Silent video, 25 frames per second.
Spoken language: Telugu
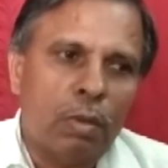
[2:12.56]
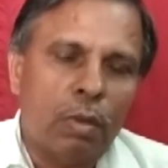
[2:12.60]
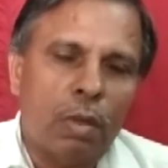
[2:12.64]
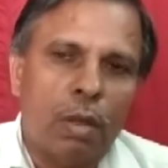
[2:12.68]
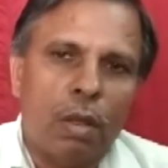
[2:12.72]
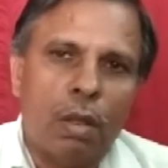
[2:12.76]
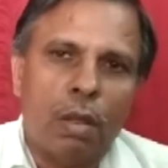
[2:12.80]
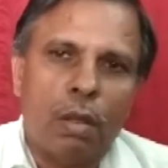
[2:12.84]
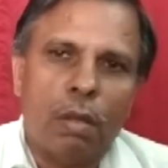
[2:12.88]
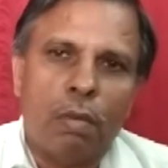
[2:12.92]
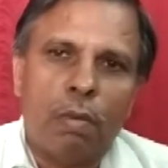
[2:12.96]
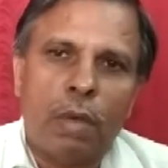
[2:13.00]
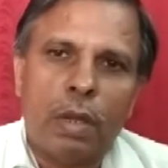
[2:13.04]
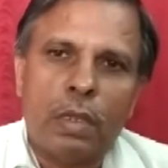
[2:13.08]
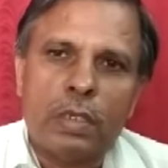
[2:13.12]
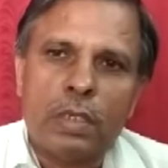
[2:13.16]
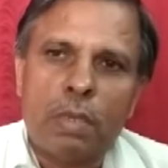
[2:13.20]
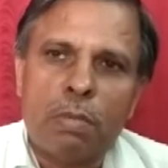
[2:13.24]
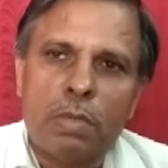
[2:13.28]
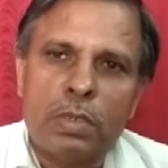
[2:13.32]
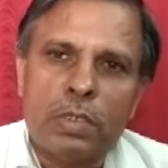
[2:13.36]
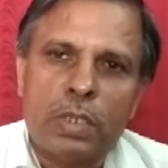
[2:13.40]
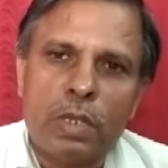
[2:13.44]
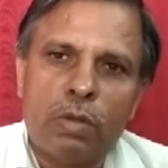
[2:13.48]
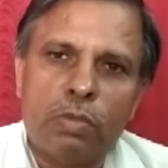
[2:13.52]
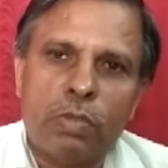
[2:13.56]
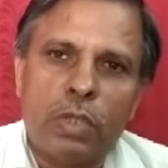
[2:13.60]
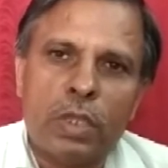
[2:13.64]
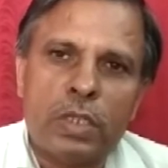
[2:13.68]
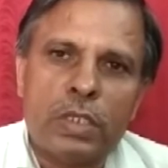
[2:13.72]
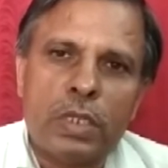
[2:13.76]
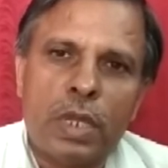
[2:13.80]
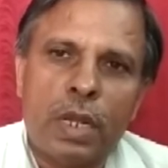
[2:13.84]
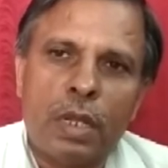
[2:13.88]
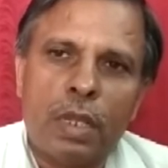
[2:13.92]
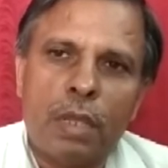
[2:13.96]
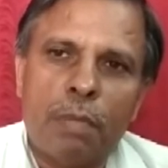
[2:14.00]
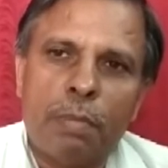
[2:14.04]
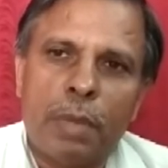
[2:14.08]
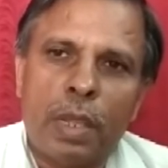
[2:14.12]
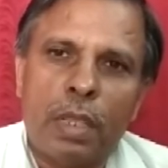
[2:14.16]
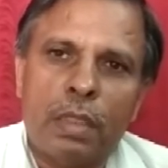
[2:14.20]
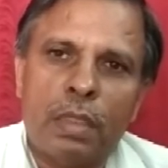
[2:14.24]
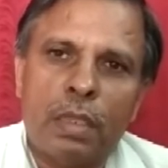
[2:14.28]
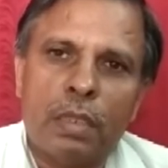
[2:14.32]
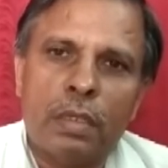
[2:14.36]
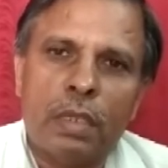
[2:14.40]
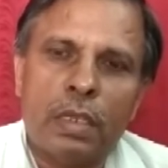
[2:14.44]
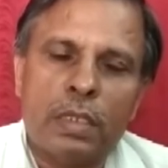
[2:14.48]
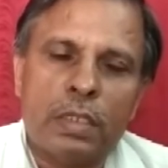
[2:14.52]
వారి సమస్యలను తీర్చడానికి ప్రయత్నం
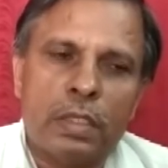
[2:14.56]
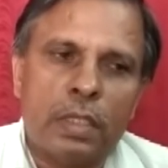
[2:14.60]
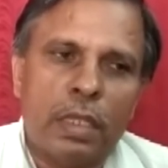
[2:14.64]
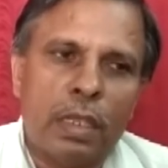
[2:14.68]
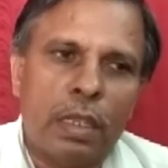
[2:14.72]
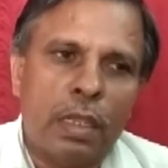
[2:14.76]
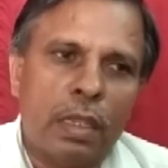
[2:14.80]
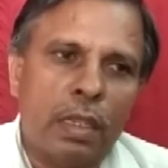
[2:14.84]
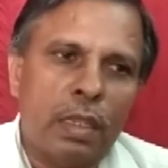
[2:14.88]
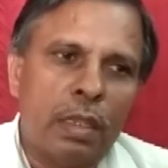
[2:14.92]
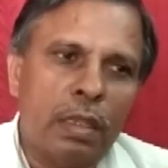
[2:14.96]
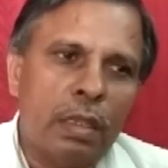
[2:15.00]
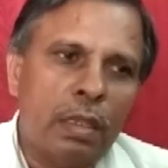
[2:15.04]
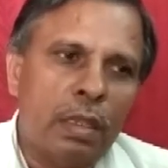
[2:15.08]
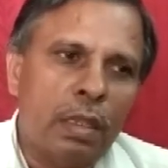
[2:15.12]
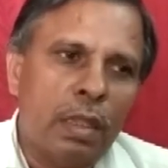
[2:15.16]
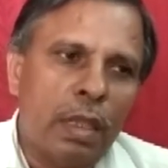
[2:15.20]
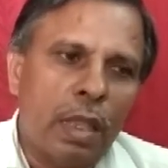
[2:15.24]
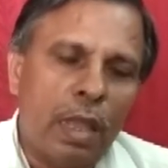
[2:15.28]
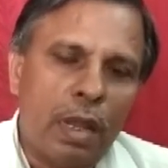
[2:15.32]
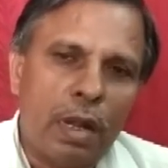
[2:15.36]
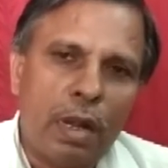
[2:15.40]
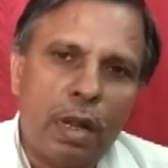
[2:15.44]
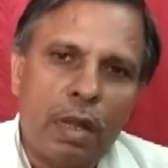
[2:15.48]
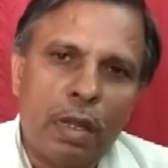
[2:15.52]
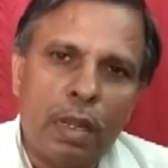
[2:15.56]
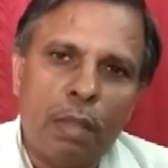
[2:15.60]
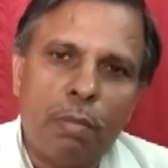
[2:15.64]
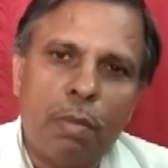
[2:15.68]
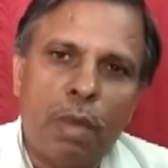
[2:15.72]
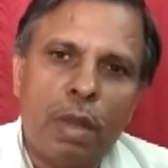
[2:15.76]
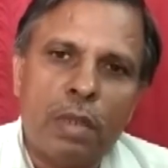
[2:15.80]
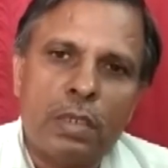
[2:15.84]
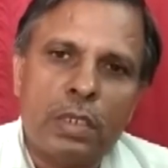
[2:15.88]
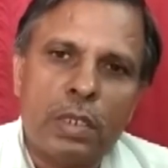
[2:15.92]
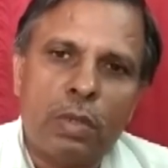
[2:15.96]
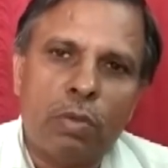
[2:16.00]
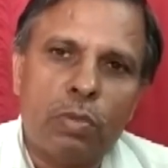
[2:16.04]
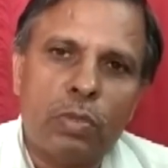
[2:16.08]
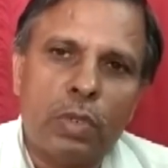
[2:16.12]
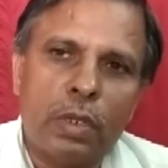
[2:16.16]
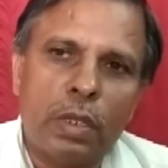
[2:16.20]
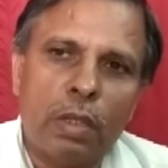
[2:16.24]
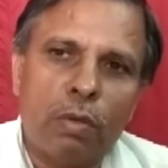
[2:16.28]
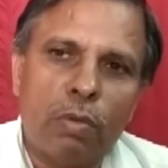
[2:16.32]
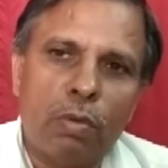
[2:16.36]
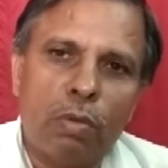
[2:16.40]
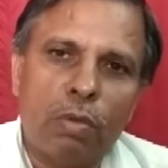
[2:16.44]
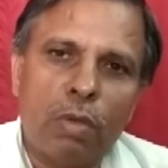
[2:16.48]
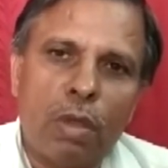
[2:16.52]
చేస్తే ఎలాంటి మానసిక
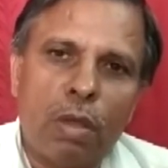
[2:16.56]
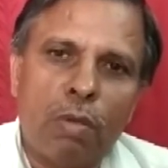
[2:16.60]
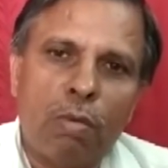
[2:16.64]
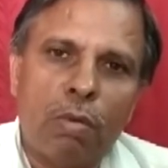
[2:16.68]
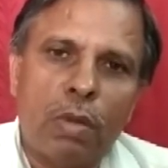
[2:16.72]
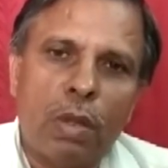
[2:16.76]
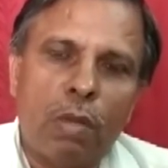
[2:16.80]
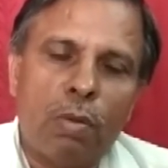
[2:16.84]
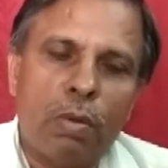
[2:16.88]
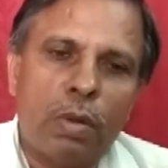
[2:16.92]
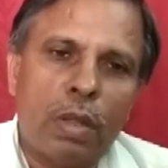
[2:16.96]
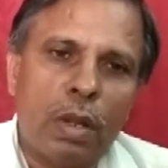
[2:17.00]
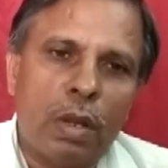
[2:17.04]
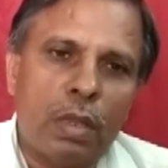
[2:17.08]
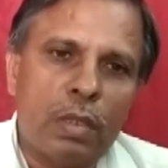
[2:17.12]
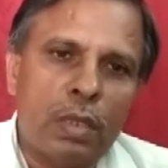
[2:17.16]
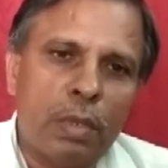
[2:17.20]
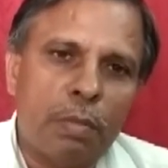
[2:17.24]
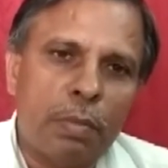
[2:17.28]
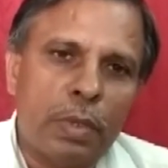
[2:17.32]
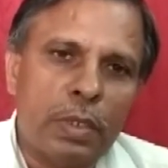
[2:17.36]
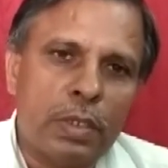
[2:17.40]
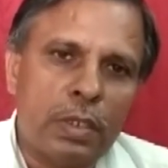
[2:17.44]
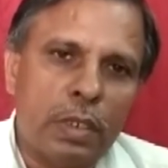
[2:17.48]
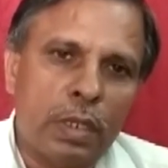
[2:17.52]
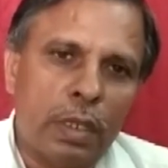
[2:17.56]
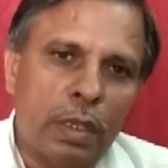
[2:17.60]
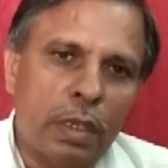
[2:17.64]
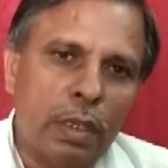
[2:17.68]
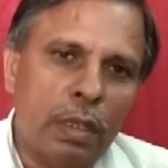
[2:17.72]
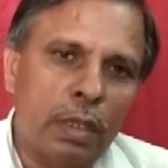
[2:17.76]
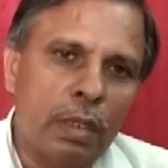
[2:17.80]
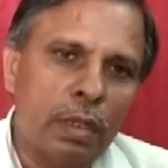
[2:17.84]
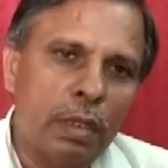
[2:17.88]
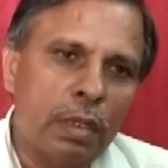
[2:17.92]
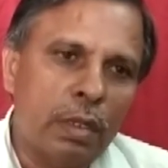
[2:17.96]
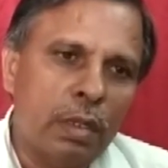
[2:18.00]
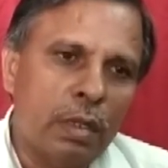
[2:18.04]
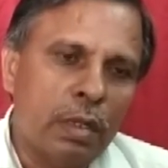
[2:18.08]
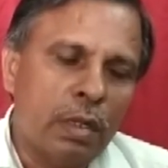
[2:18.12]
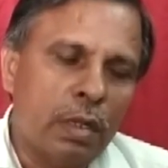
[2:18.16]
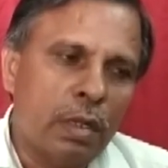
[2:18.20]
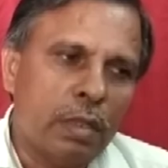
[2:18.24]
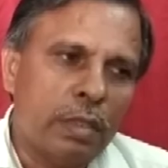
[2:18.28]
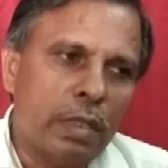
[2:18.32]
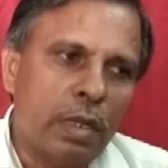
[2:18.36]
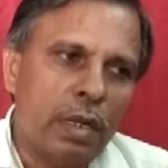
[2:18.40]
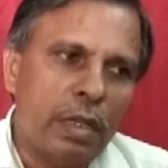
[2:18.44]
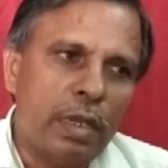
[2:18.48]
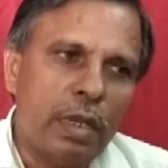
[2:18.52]
ఒత్తిడికి లోన్ కాకుండా ఉంటారని చెప్పేసి
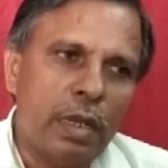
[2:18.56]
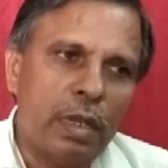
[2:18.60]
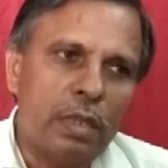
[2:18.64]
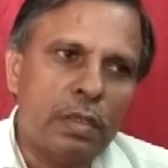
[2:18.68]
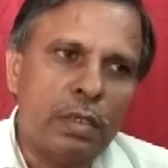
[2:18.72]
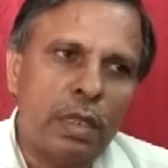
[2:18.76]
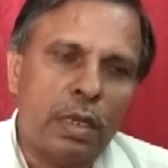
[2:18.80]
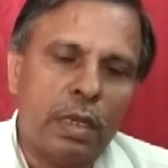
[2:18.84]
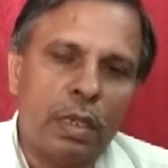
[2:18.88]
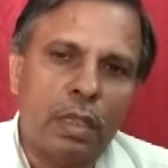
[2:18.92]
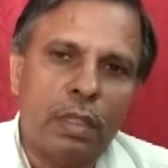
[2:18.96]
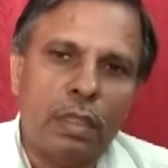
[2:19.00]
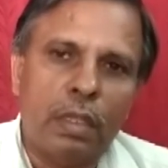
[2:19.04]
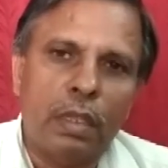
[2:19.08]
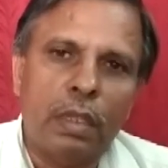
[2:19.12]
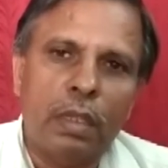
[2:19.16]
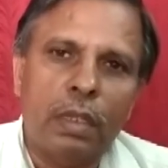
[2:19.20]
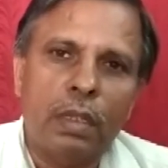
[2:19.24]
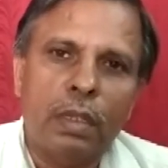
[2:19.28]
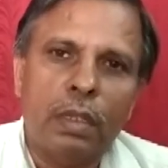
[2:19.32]
తెలియజేయడం జరిగింది